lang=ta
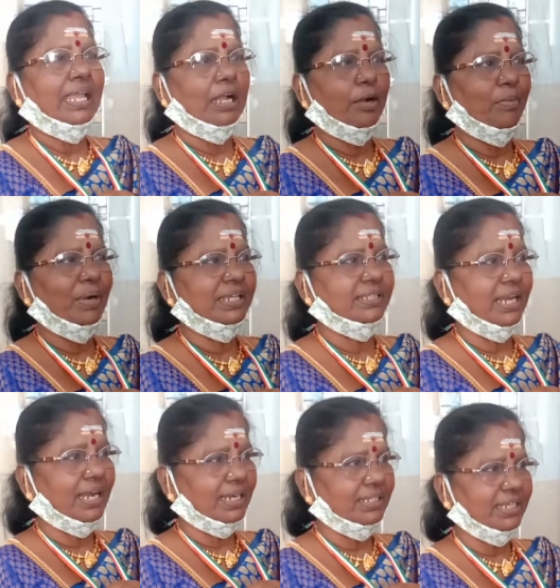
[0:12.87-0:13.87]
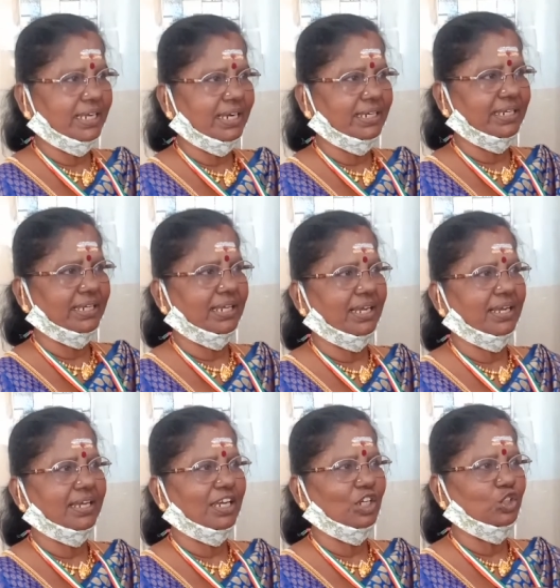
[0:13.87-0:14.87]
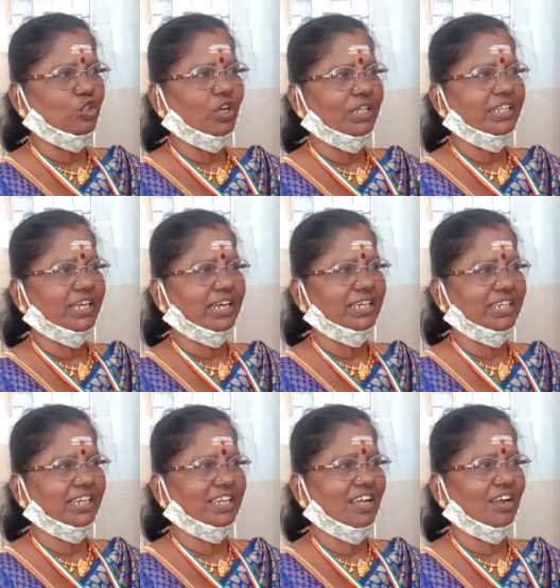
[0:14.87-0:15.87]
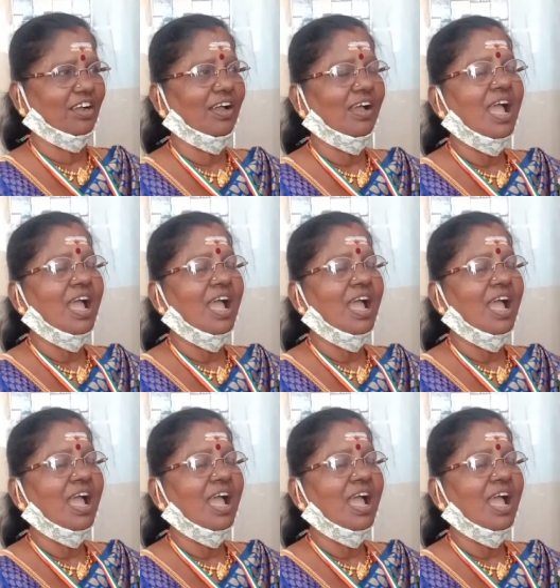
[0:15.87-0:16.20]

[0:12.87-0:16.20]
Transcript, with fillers: எங்கள் அம்மா இந்திரா காந்தியை காட்டியிருக்காங்க ராஜீவ் காந்தியை காட்டியிருக்காங்க